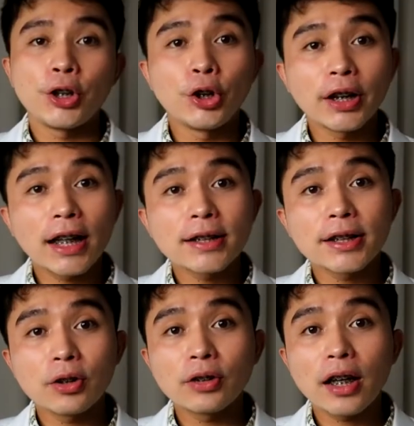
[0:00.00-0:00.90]
Uric
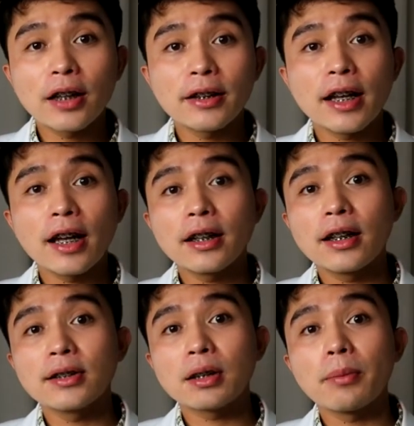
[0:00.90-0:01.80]
acid on the other hand
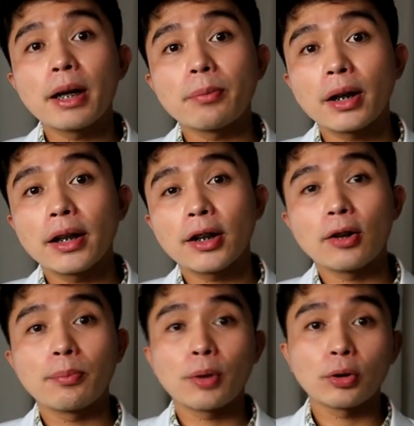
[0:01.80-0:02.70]
is a byproduct
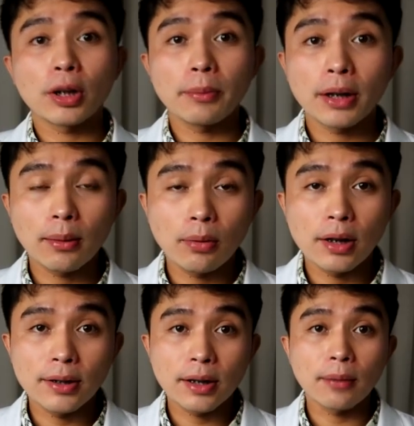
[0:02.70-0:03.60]
of protein
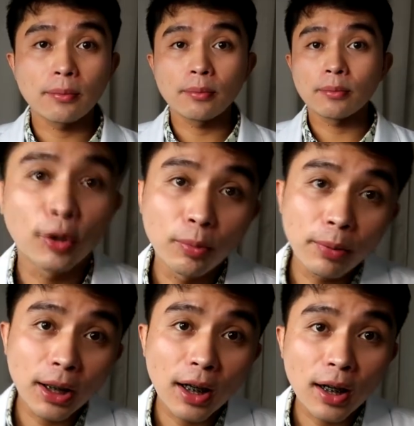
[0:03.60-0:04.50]
metabolism.
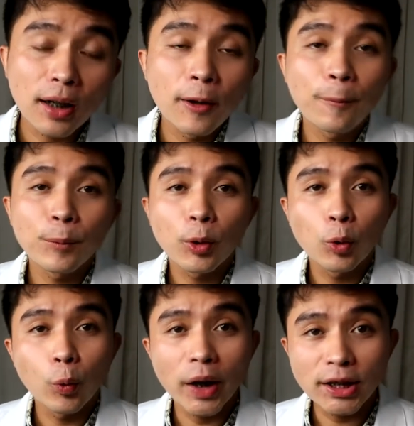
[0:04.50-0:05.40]
Kumbaga,
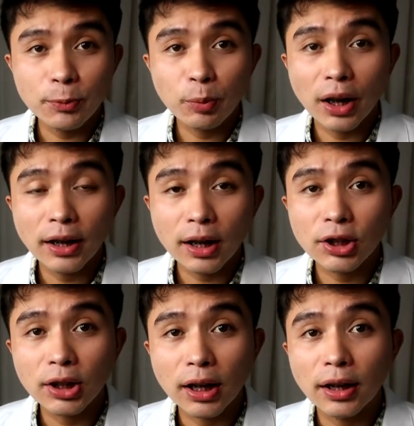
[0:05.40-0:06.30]
waste
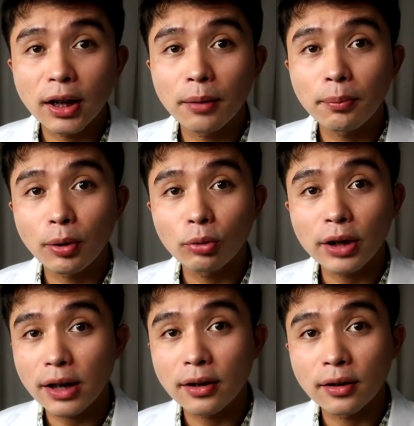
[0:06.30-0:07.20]
product siya ng
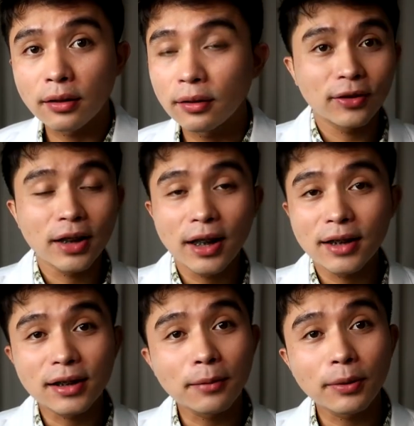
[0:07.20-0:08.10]
protein.
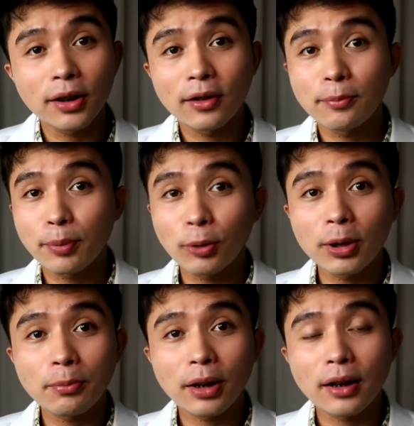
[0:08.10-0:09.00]
Example of
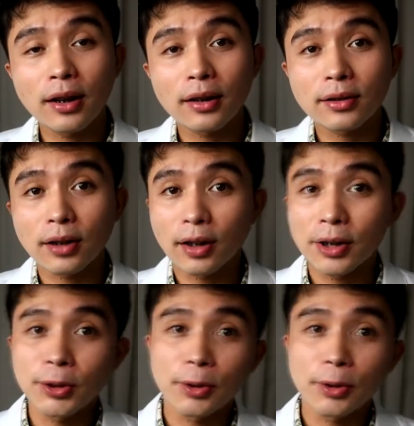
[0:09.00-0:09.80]
protein products are